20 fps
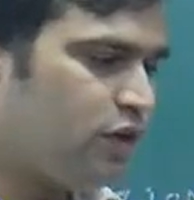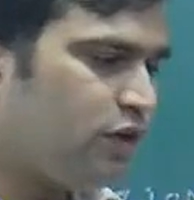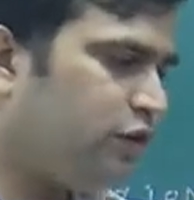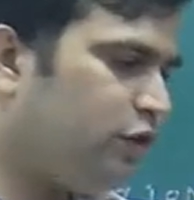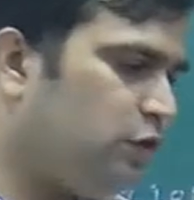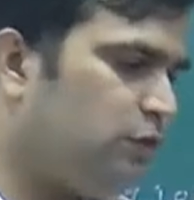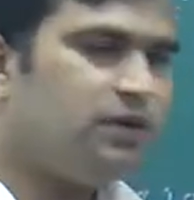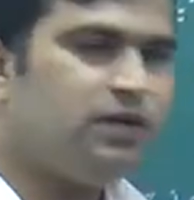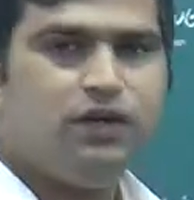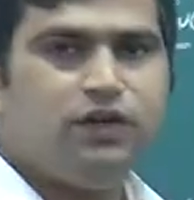
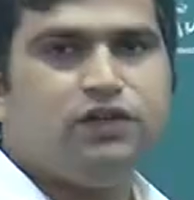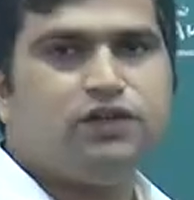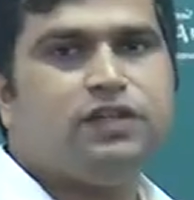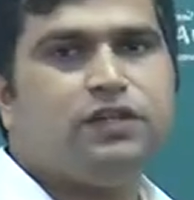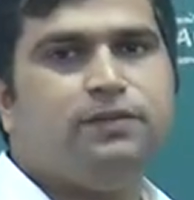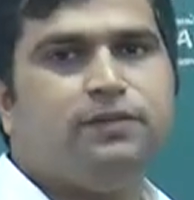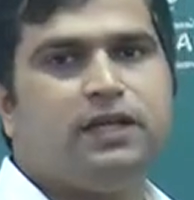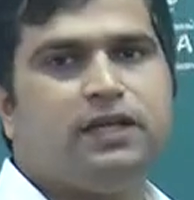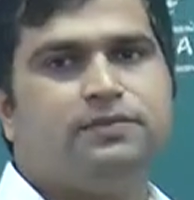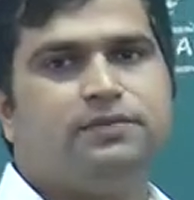ट्यूमर
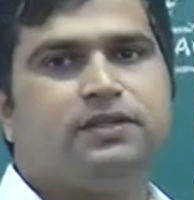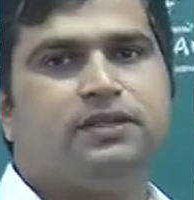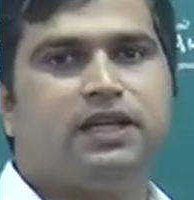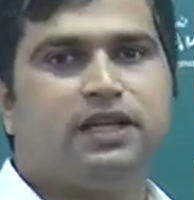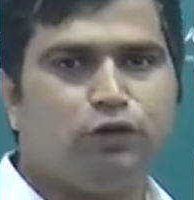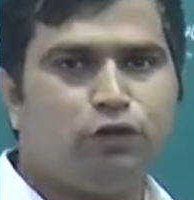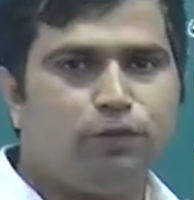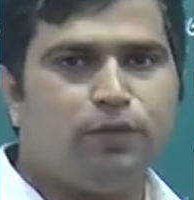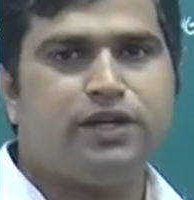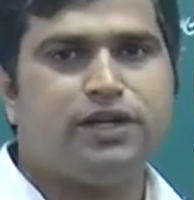इंड्यूसिंग प्लाज्मिट था
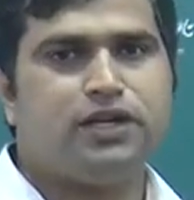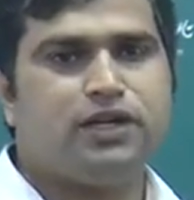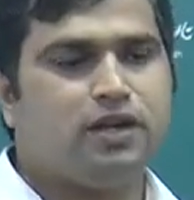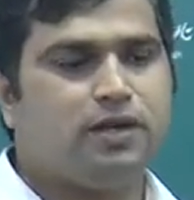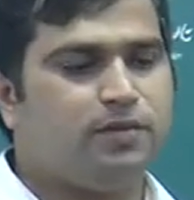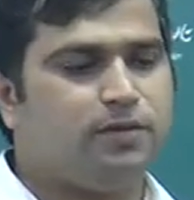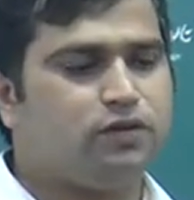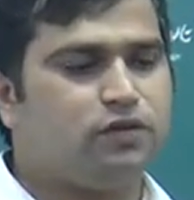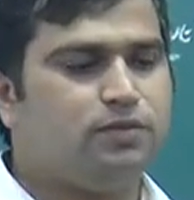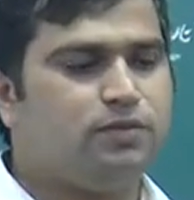
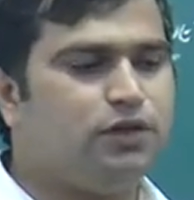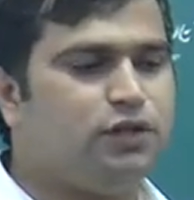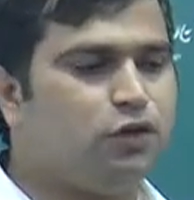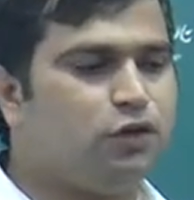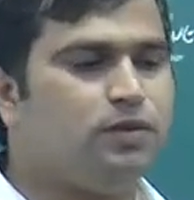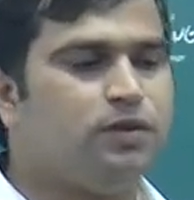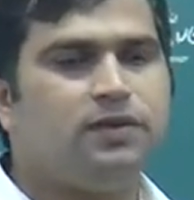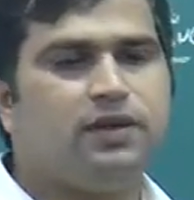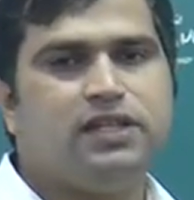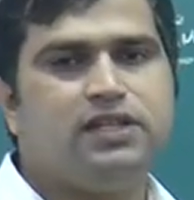एग्रोबैक्टीरियम को तो हमने
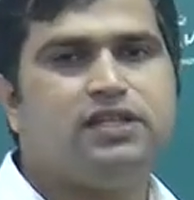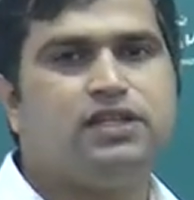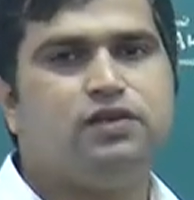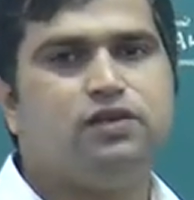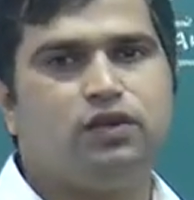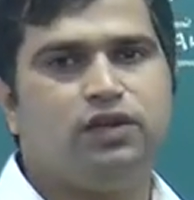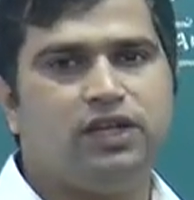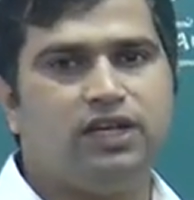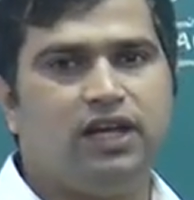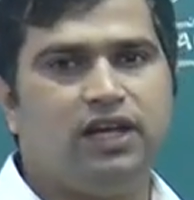ट्यूमर वाले जीन
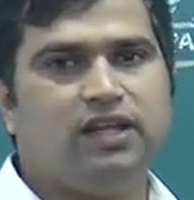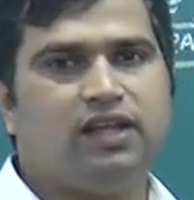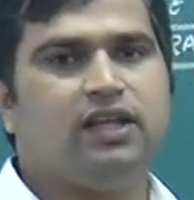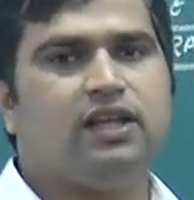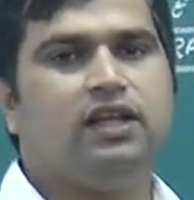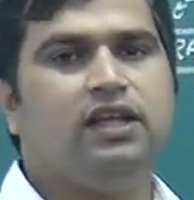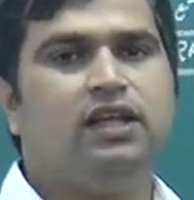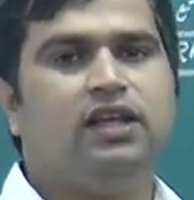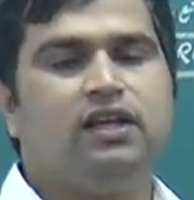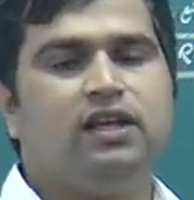को निकाल
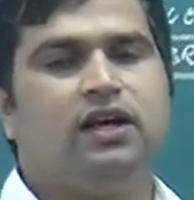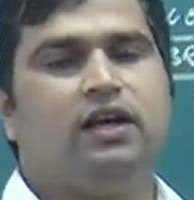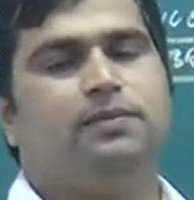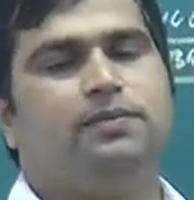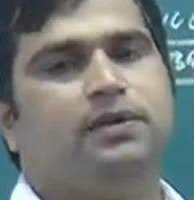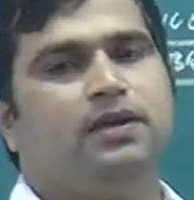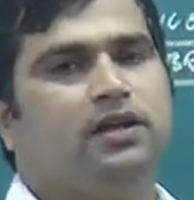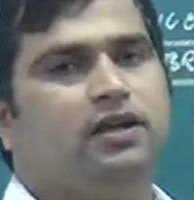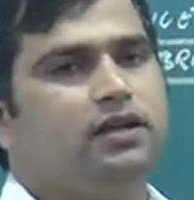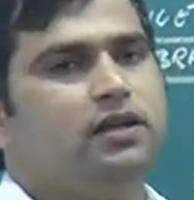के
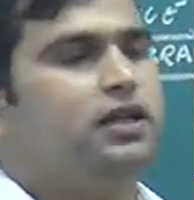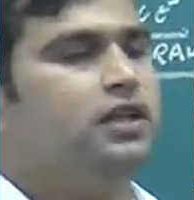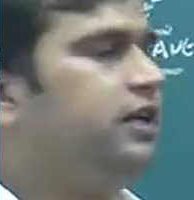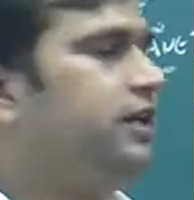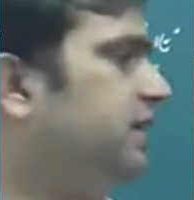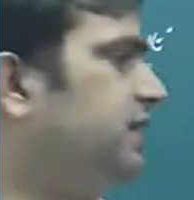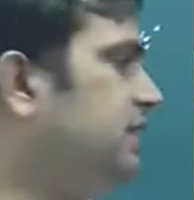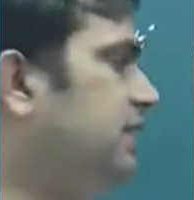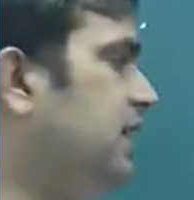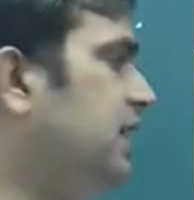अपना
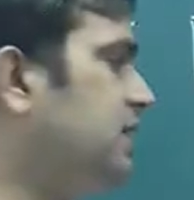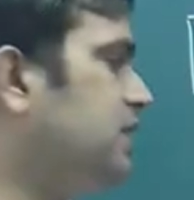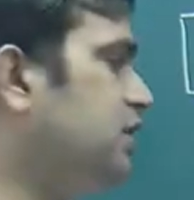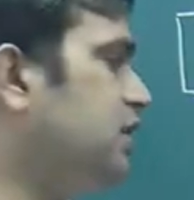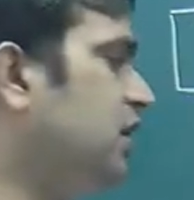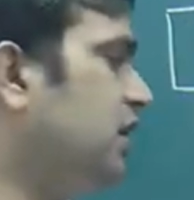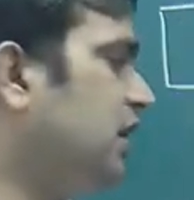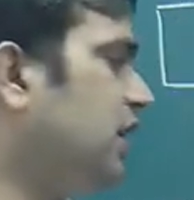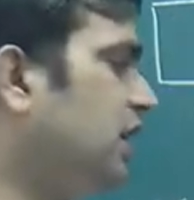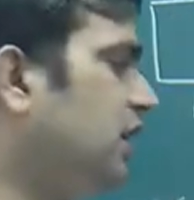डिजायर
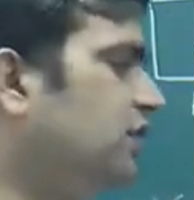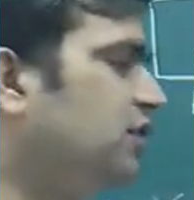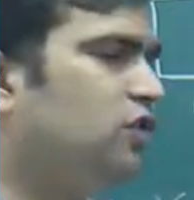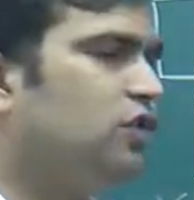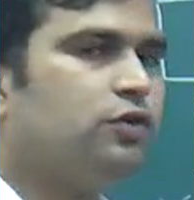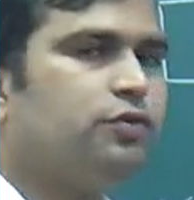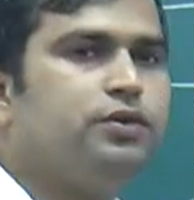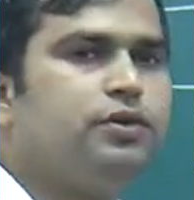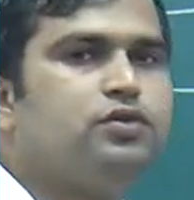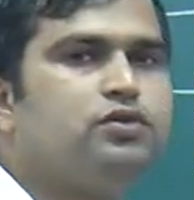जीन लगा
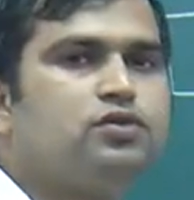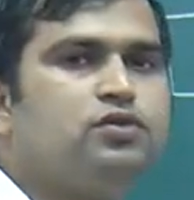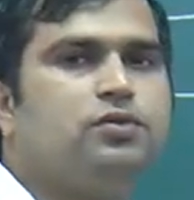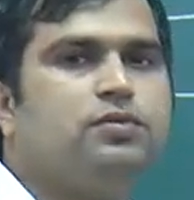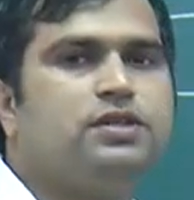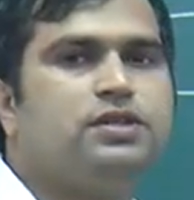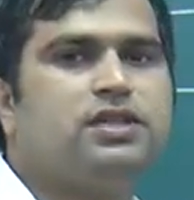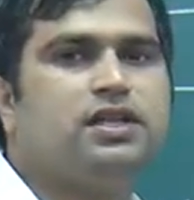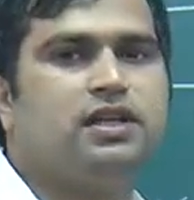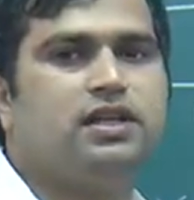दिया और फिर उसको
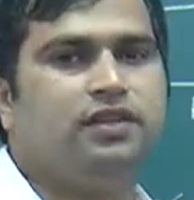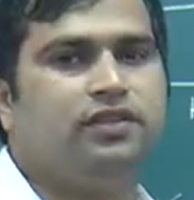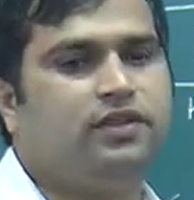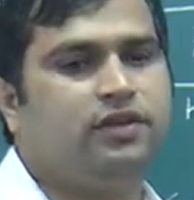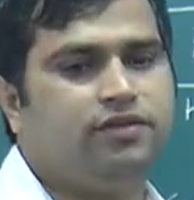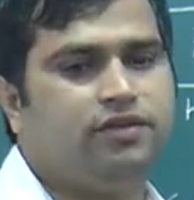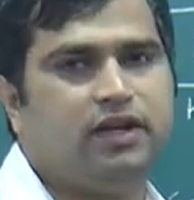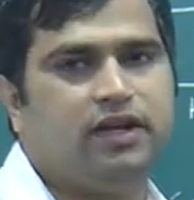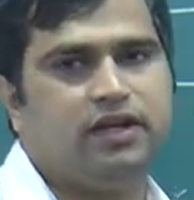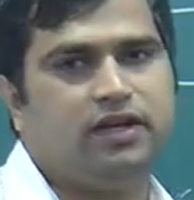हमने सेल के
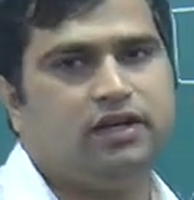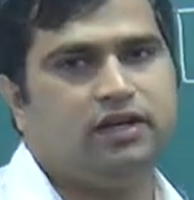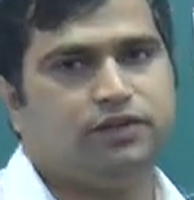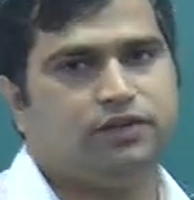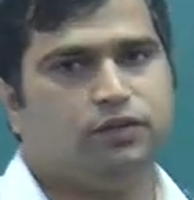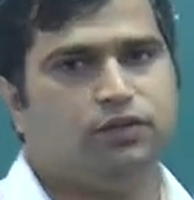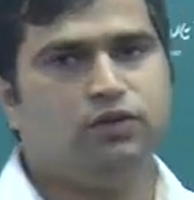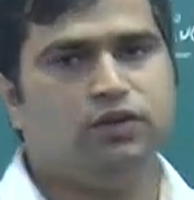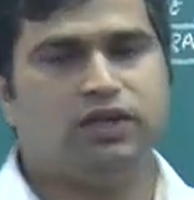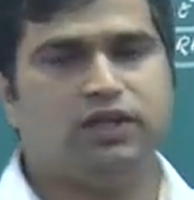अंदर फायर करना
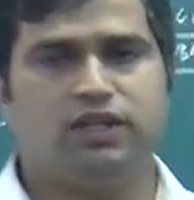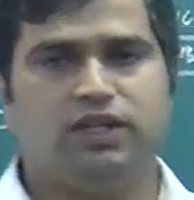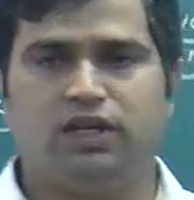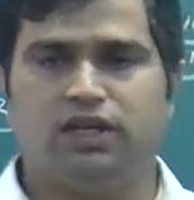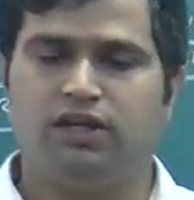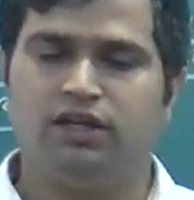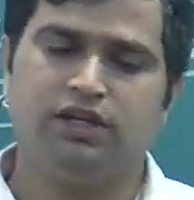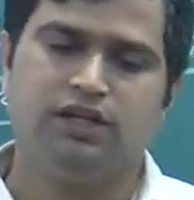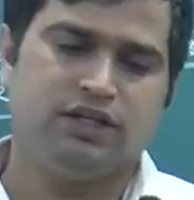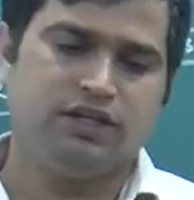शुरू कर
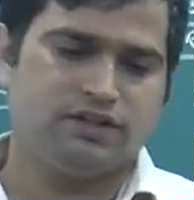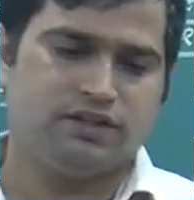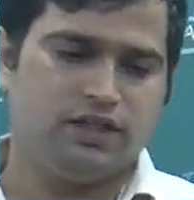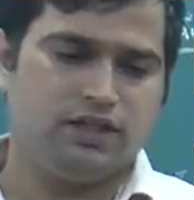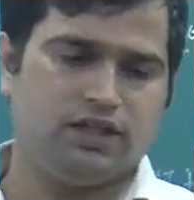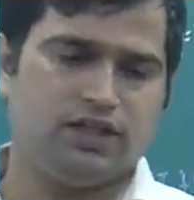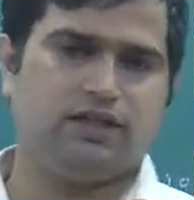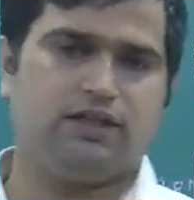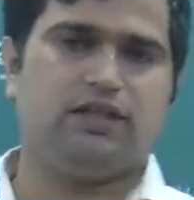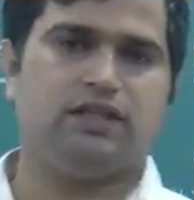दिया
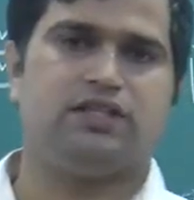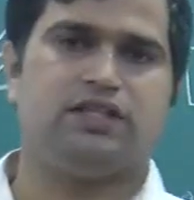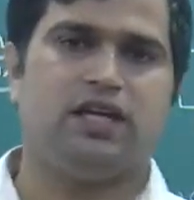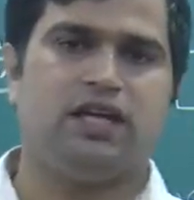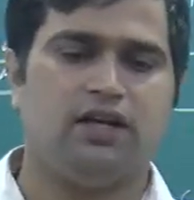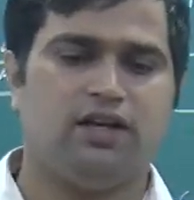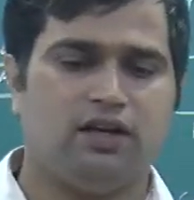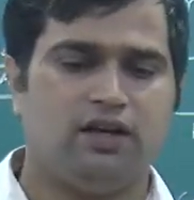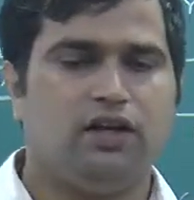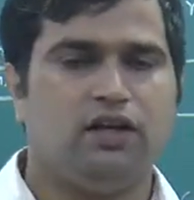सेल के अंदर
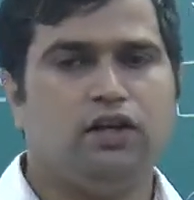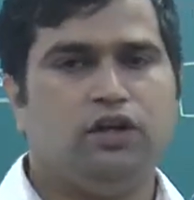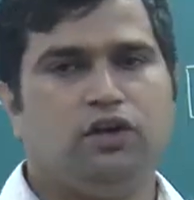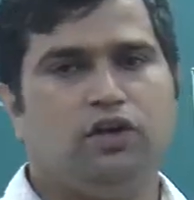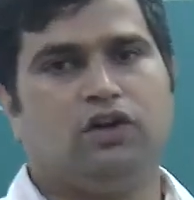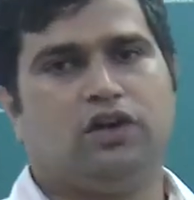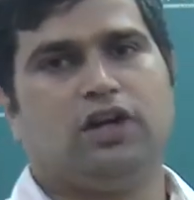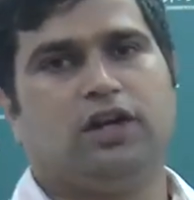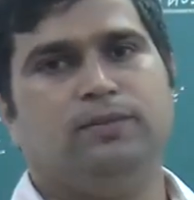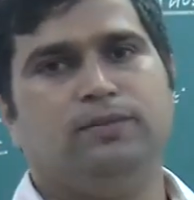जाएगा
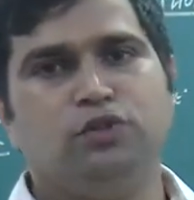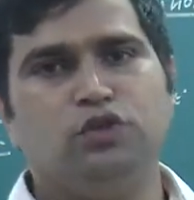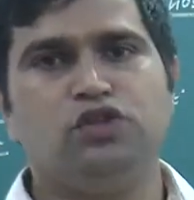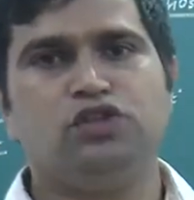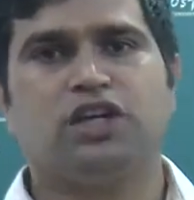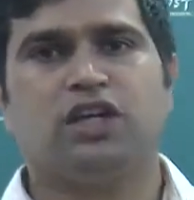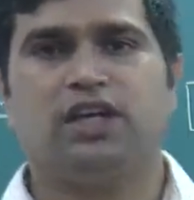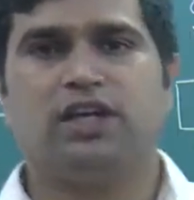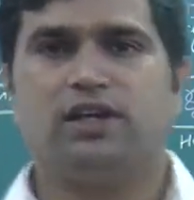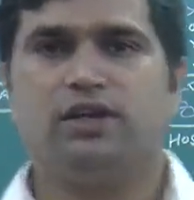और हम जो
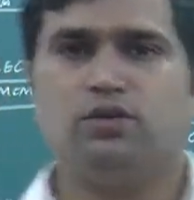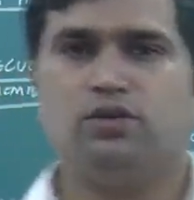चाहेंगे